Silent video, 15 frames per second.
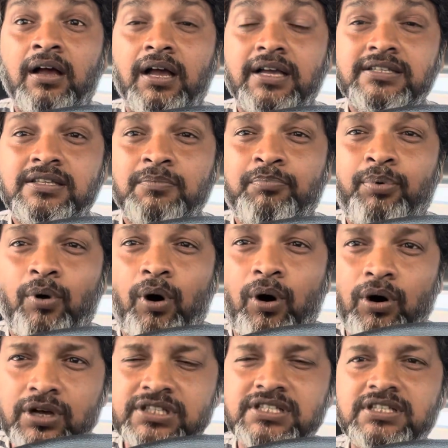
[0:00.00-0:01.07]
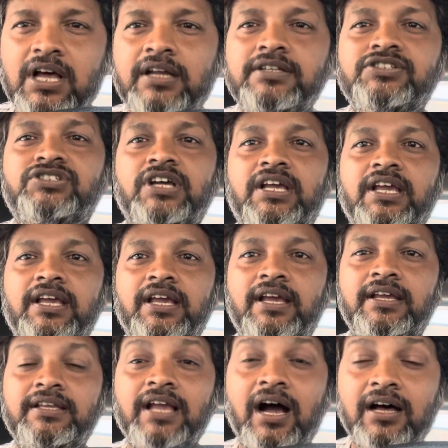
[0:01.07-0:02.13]
ऐसे बहुत सारी जगह हैं
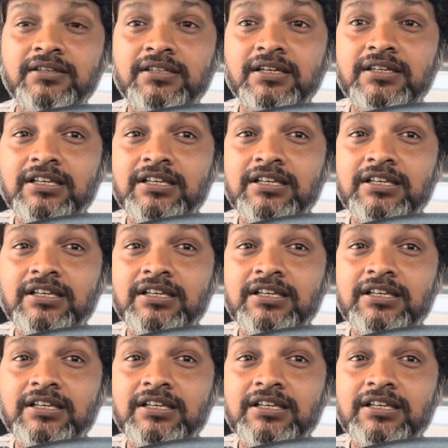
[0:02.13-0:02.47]
यहाँ तक